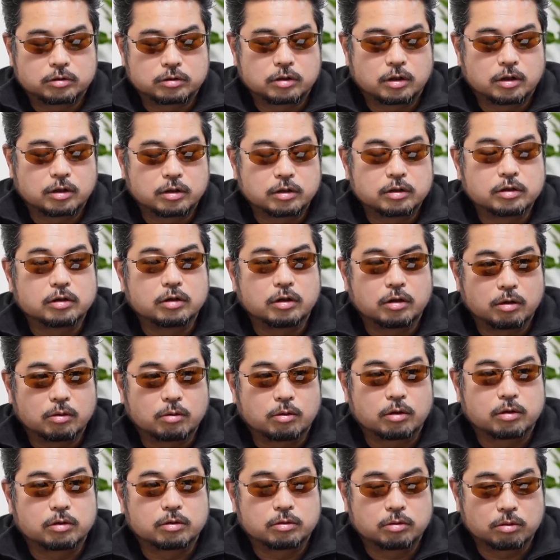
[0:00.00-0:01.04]
時代にね、
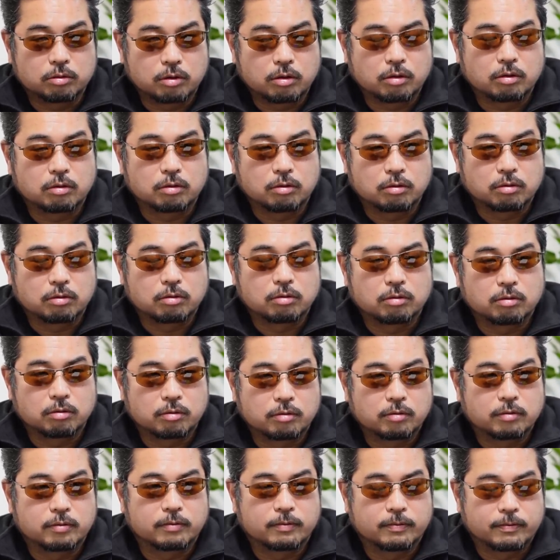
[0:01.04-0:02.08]
割とね、うんう
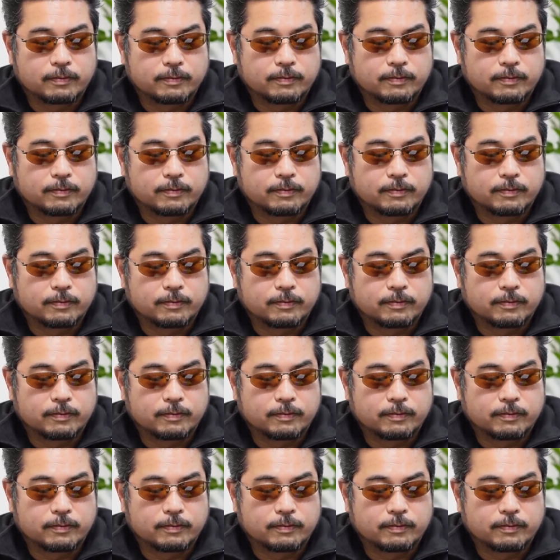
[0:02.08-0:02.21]
ん、